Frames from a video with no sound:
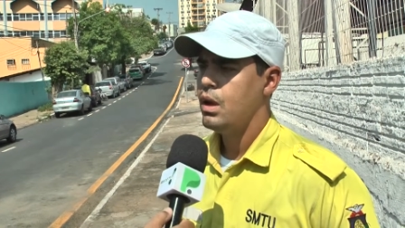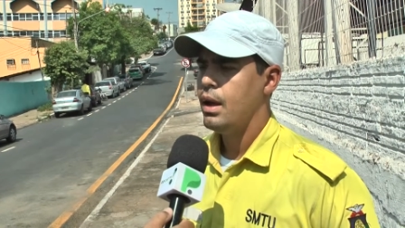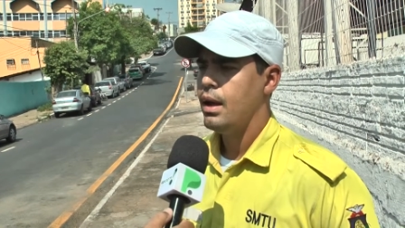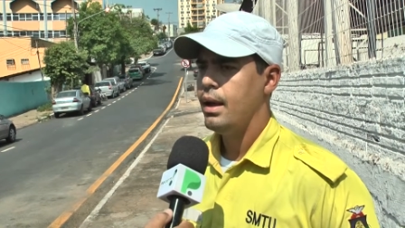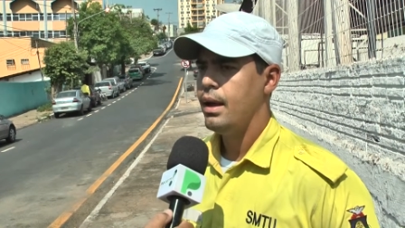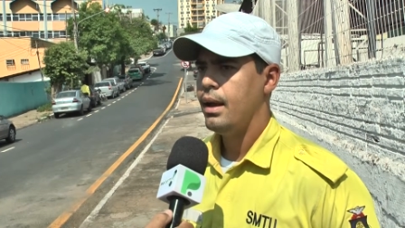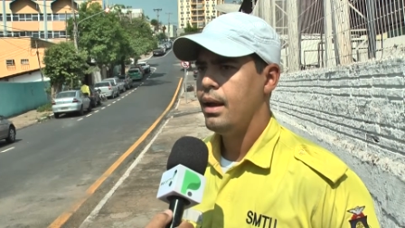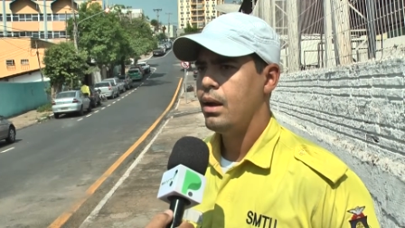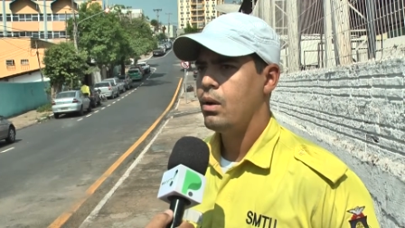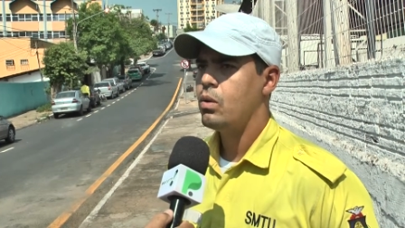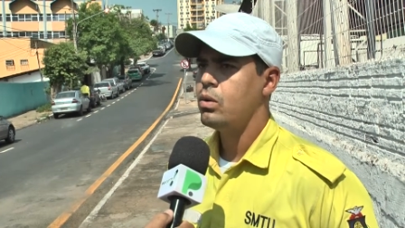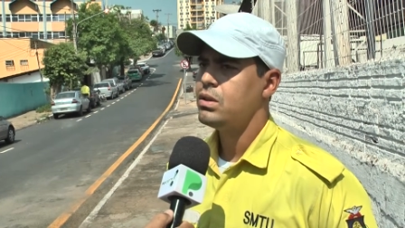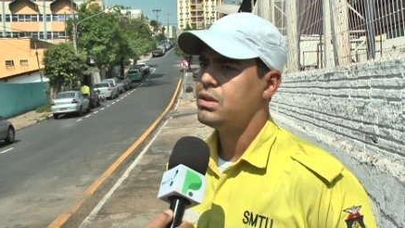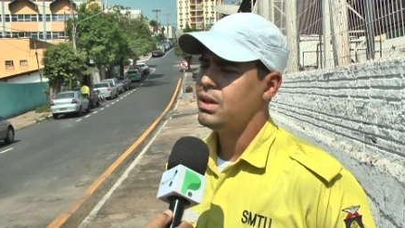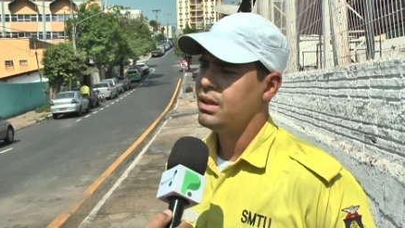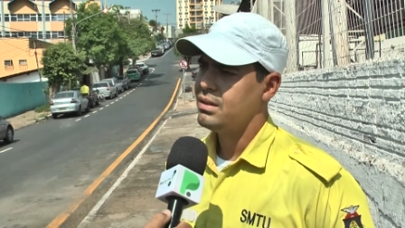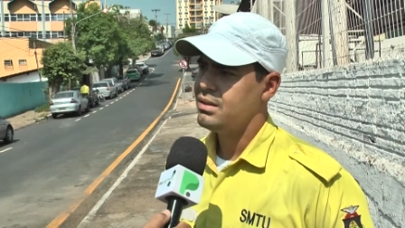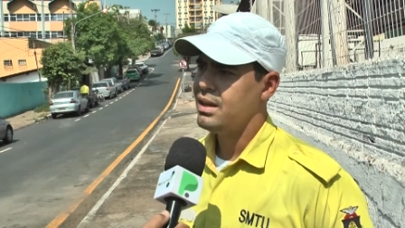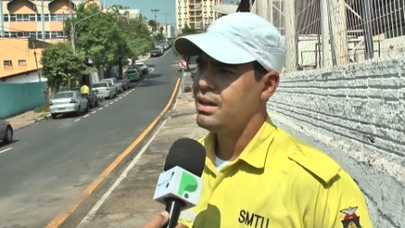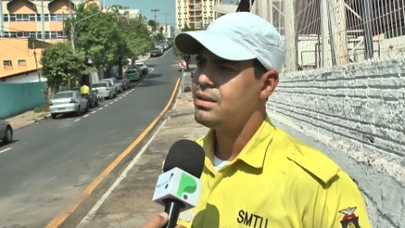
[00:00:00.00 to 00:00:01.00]
É, com
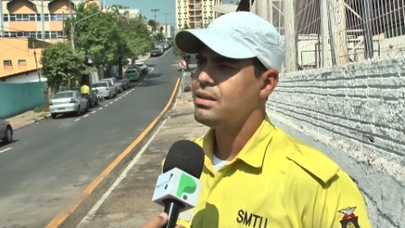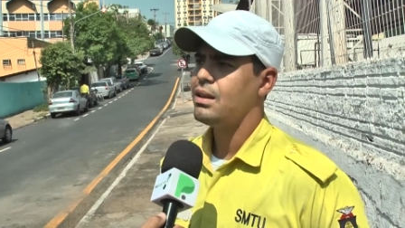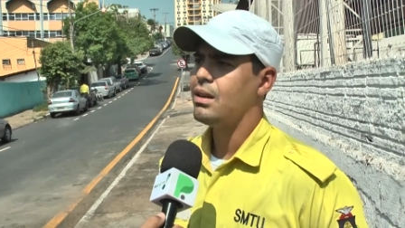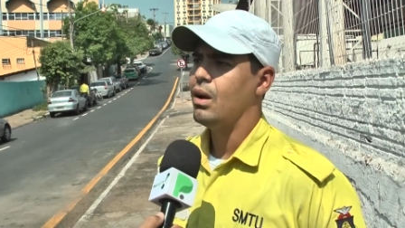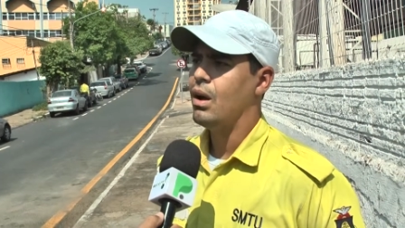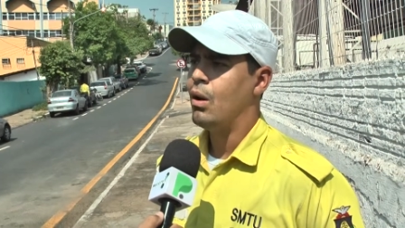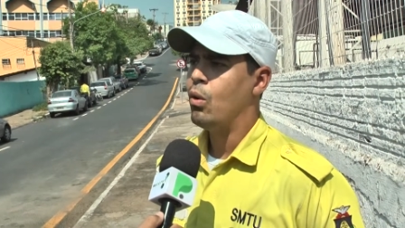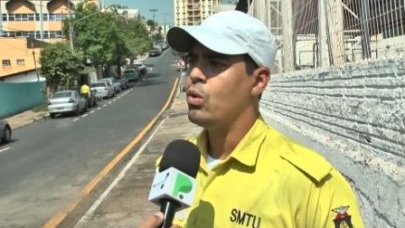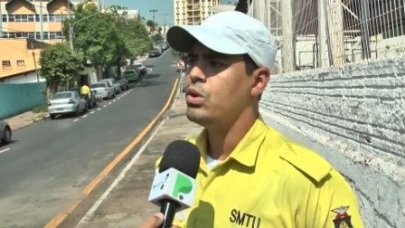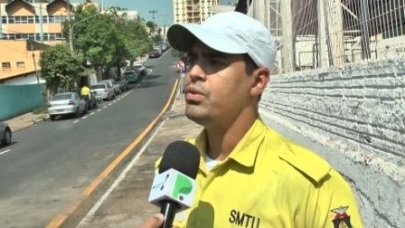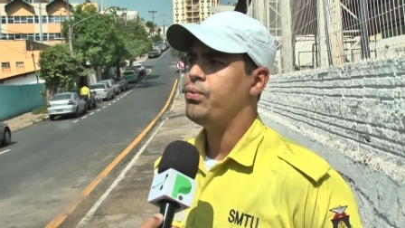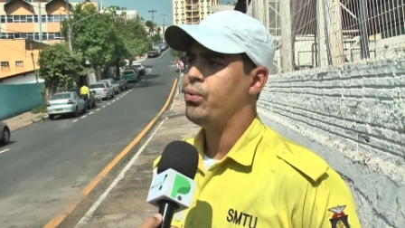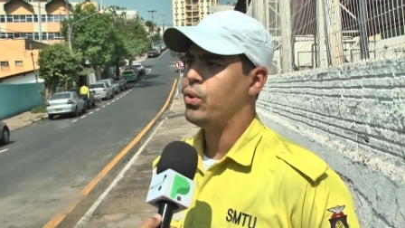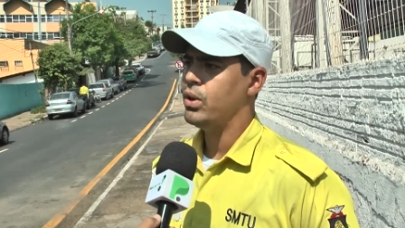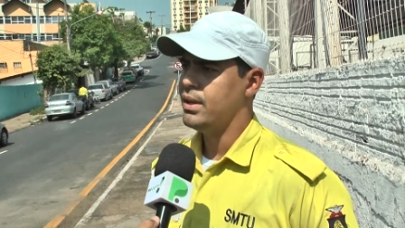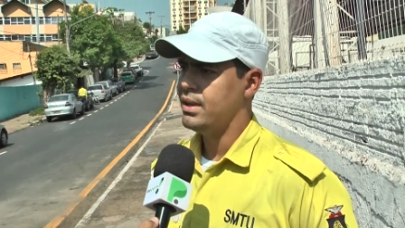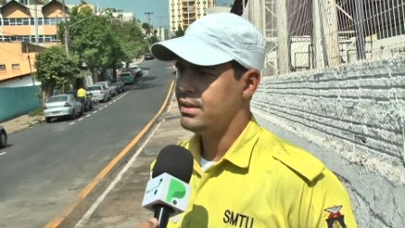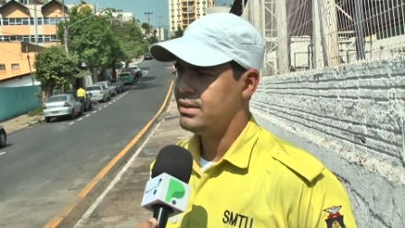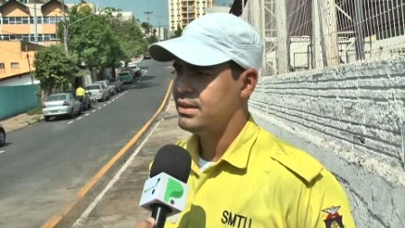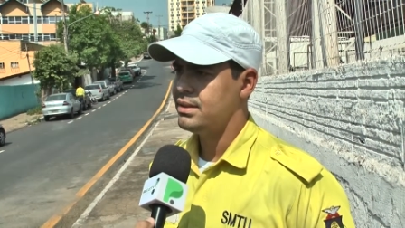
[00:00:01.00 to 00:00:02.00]
certeza, aonde
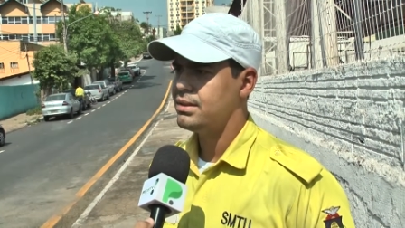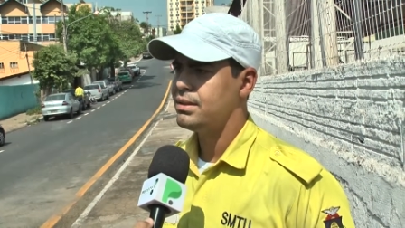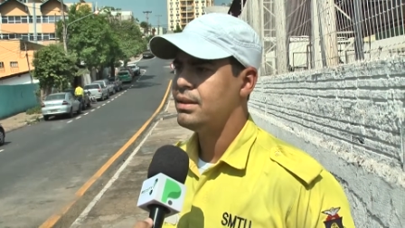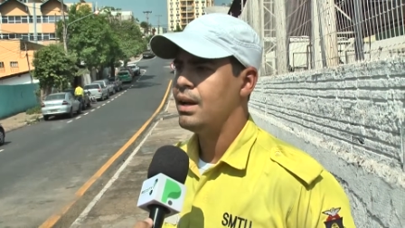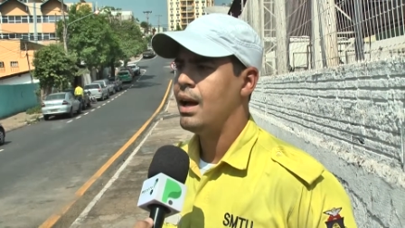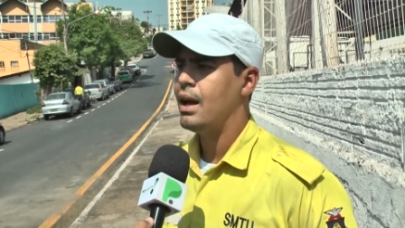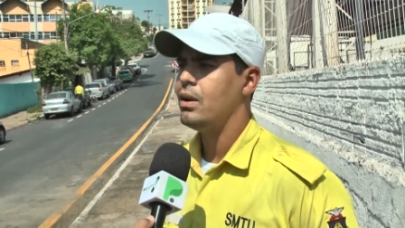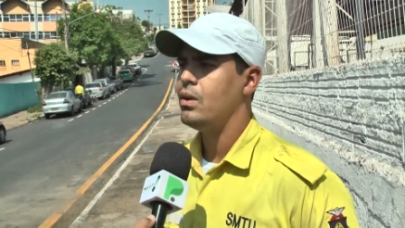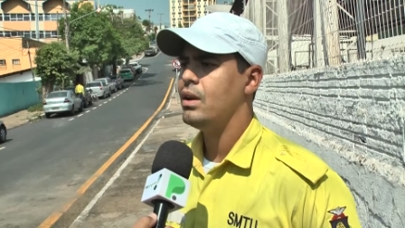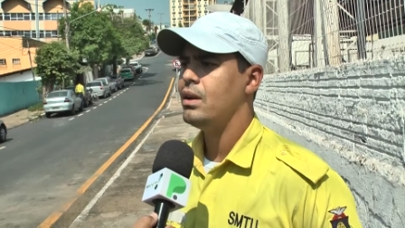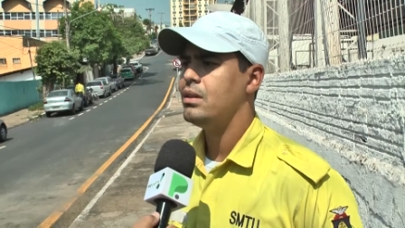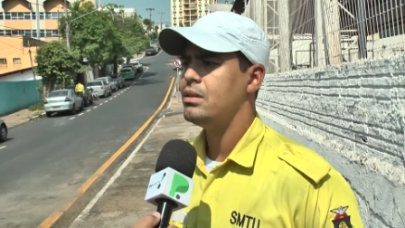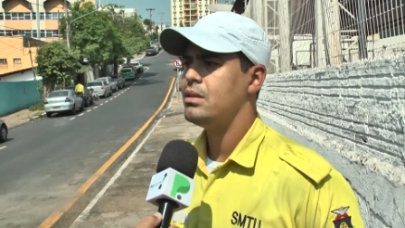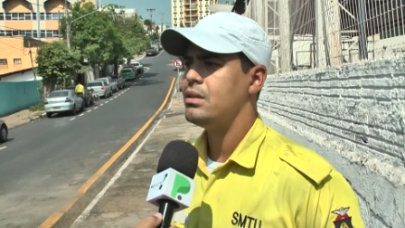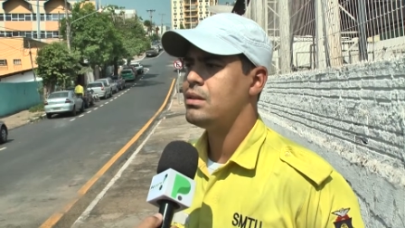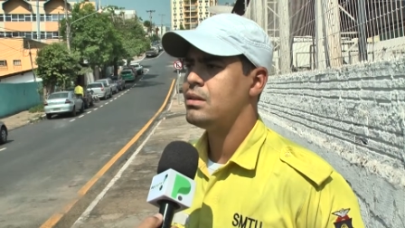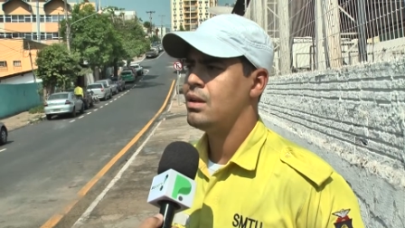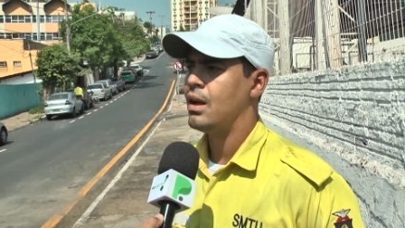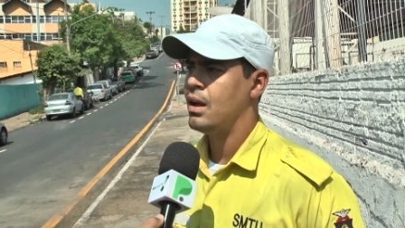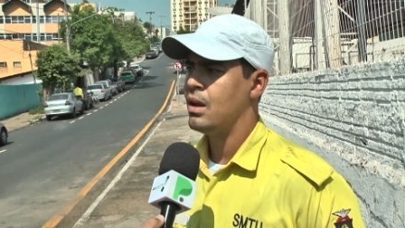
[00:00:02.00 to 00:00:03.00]
for necessário, eles
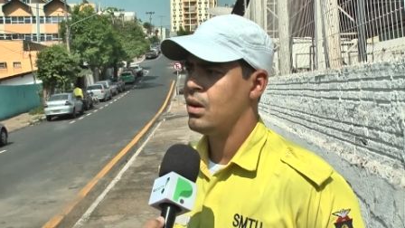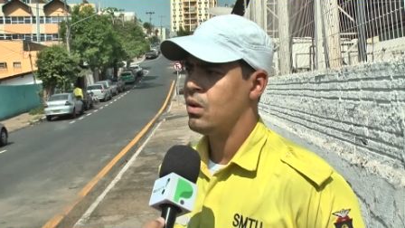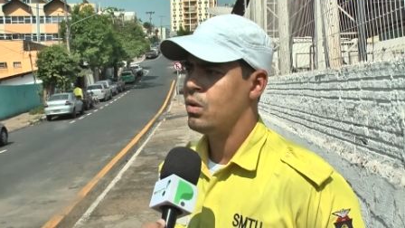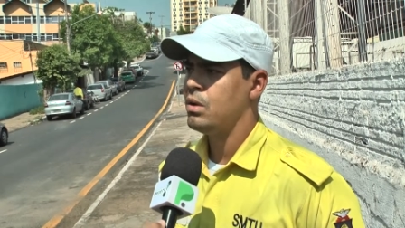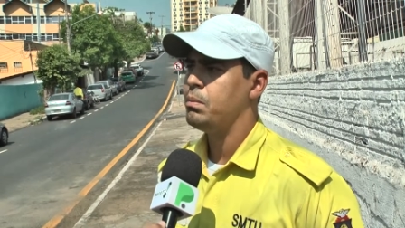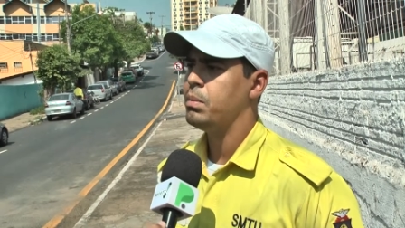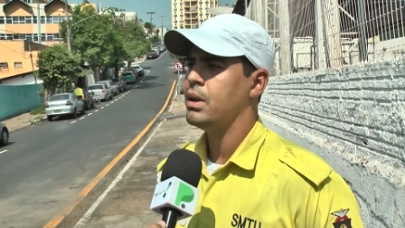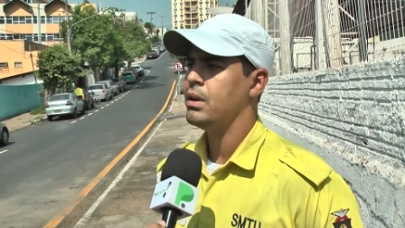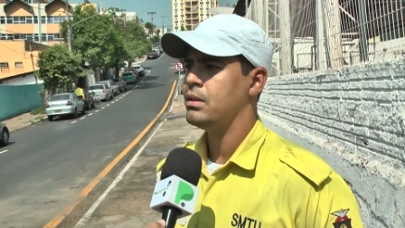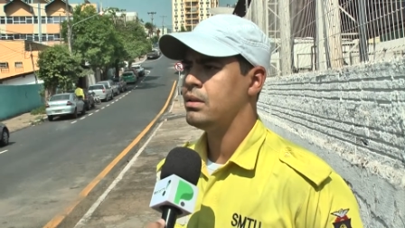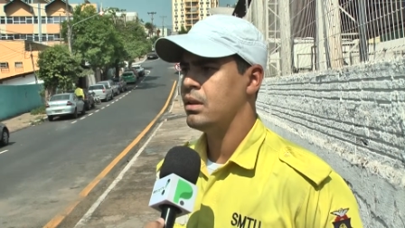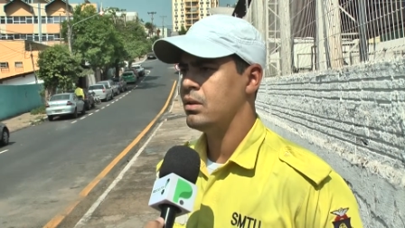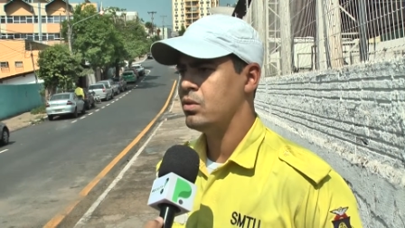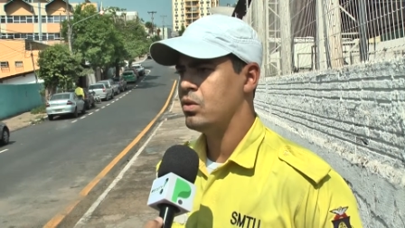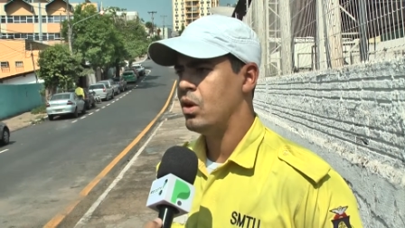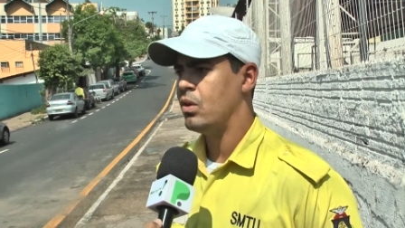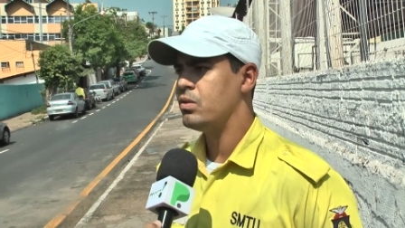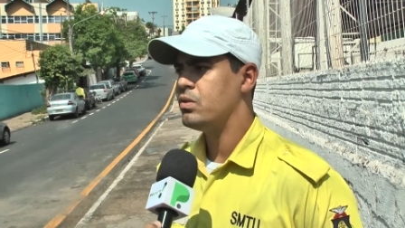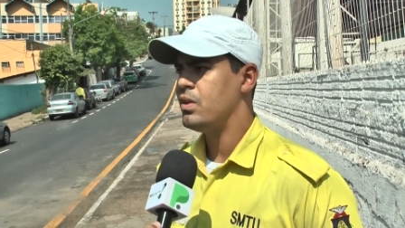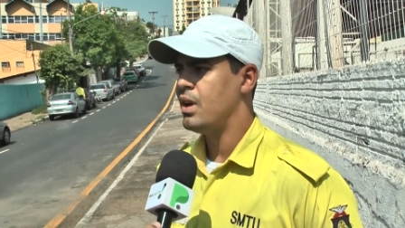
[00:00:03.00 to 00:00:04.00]
estarão implantando
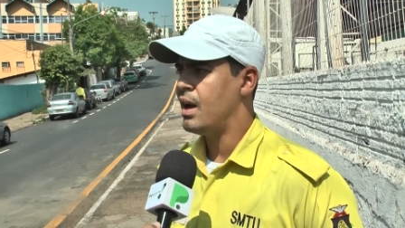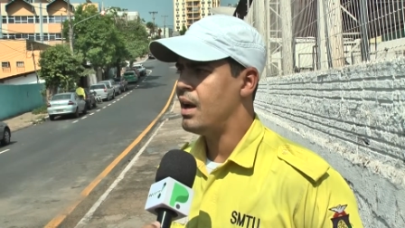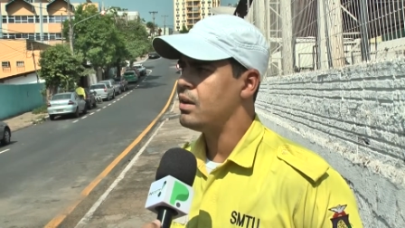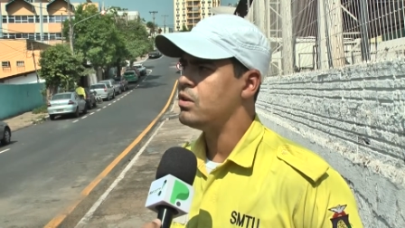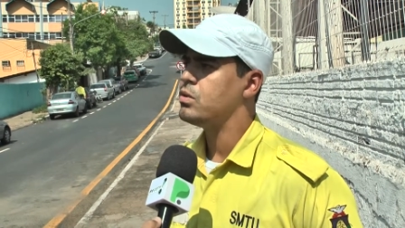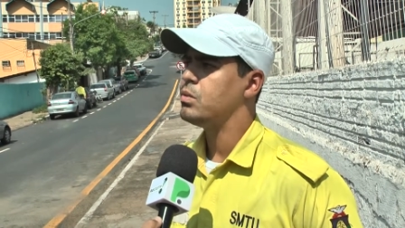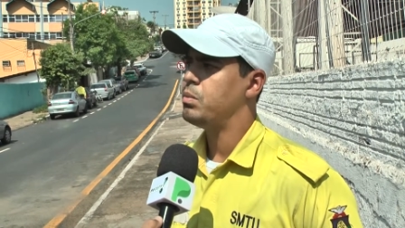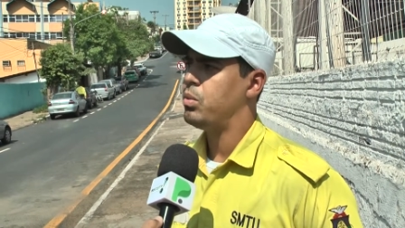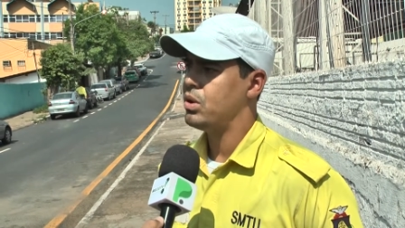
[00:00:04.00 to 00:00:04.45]
novos viários.